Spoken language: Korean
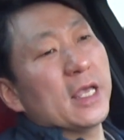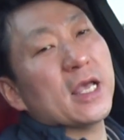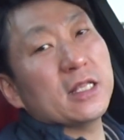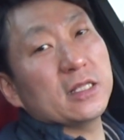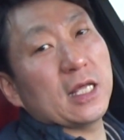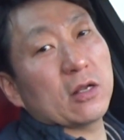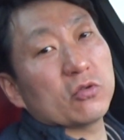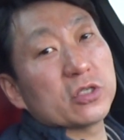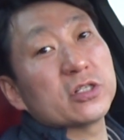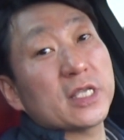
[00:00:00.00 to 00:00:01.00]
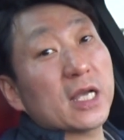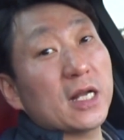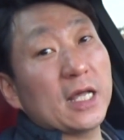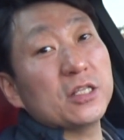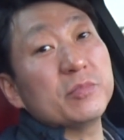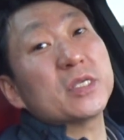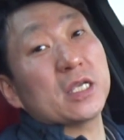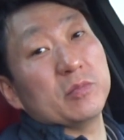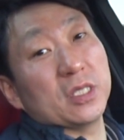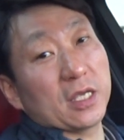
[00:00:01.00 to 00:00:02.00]
해야 된다라고 저는 생각을 하는
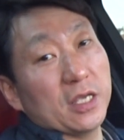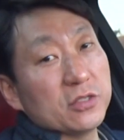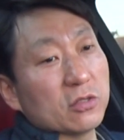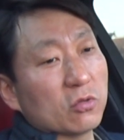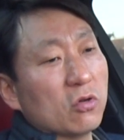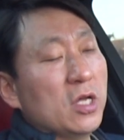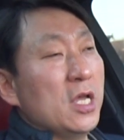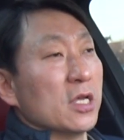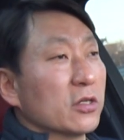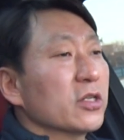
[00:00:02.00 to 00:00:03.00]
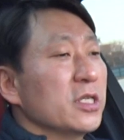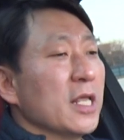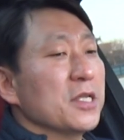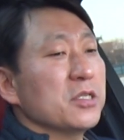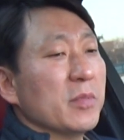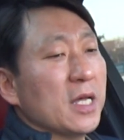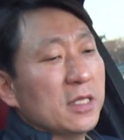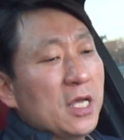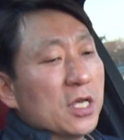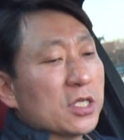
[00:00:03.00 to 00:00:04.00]
입장입니다. 개인적으로. 그렇긴
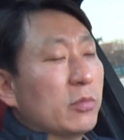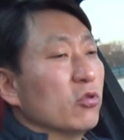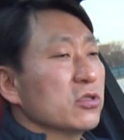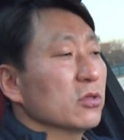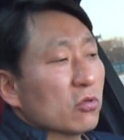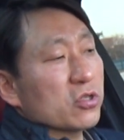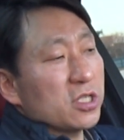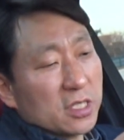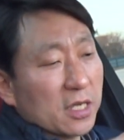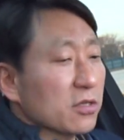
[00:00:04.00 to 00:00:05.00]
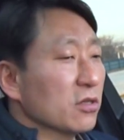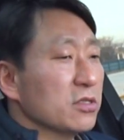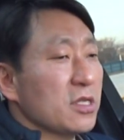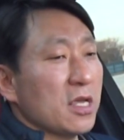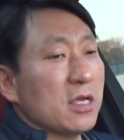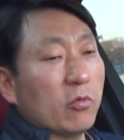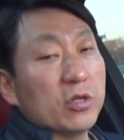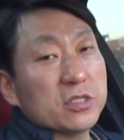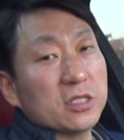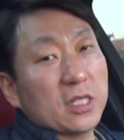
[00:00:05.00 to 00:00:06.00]
하지만 기본적으로 시장 경제의
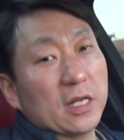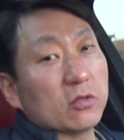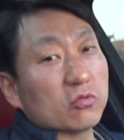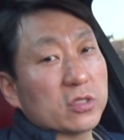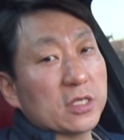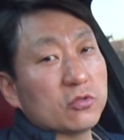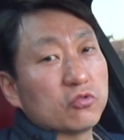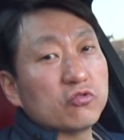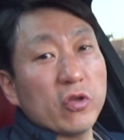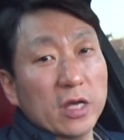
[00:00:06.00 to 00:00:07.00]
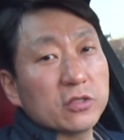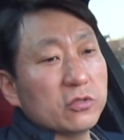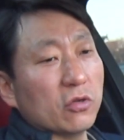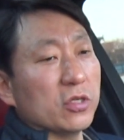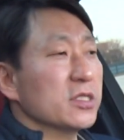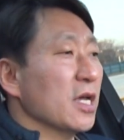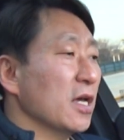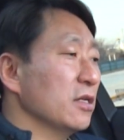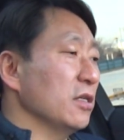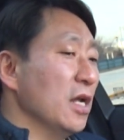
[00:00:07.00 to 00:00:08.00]
원칙이라는 것도 사실 중요하거든요. 이
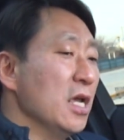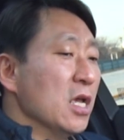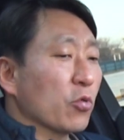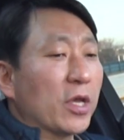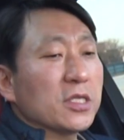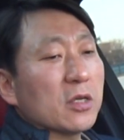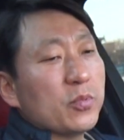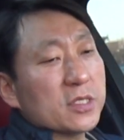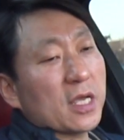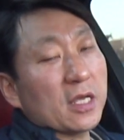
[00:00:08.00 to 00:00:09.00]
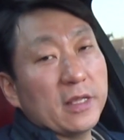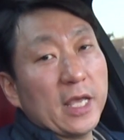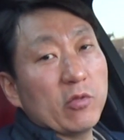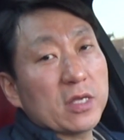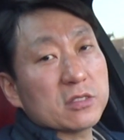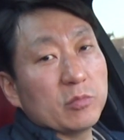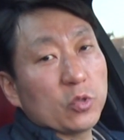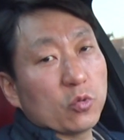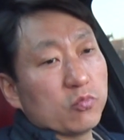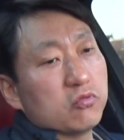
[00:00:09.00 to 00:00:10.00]
차를 굉장히 비싸게
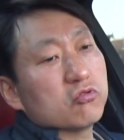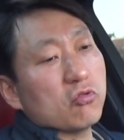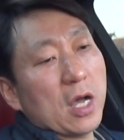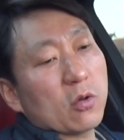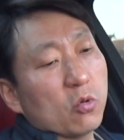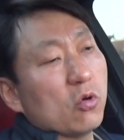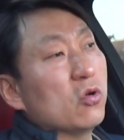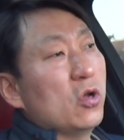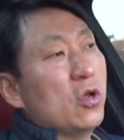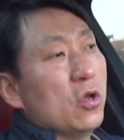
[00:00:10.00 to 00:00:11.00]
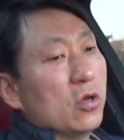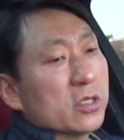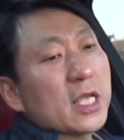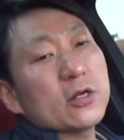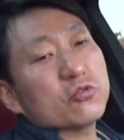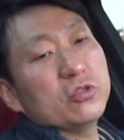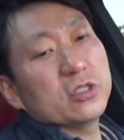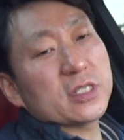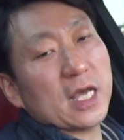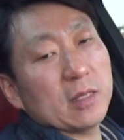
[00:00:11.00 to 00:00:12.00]
내놨음에도 불구하고 살 수
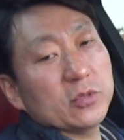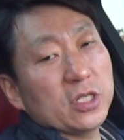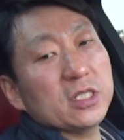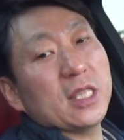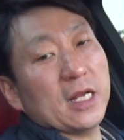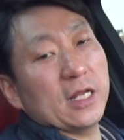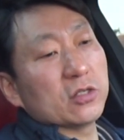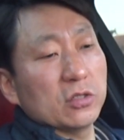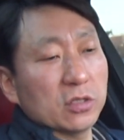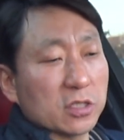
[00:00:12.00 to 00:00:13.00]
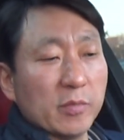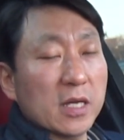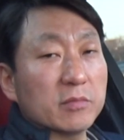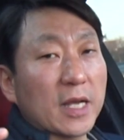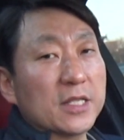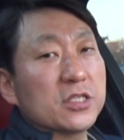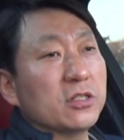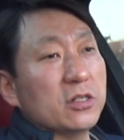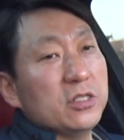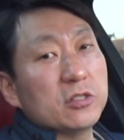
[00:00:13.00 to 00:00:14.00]
있는 사람들이 있다라는 것은 그만큼
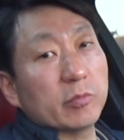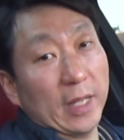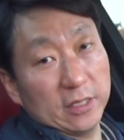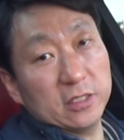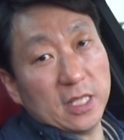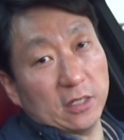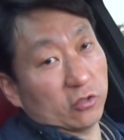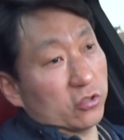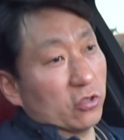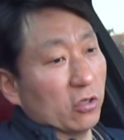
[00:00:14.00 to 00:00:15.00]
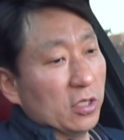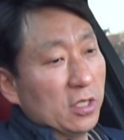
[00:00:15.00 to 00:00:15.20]
가치를 인정받는다는 거죠.